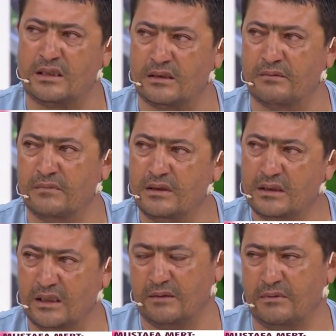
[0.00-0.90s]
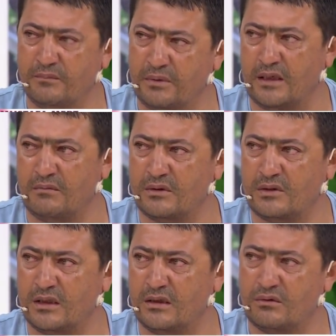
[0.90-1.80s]
hırslandım. Yani benim param
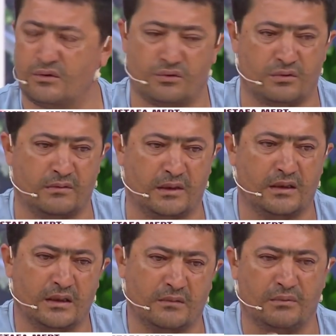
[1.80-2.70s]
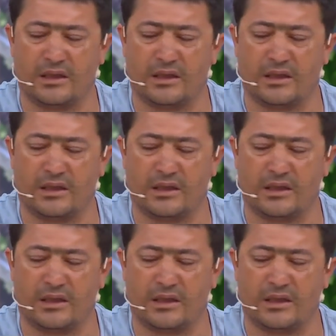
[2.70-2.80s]
olsaydı o çocuğuma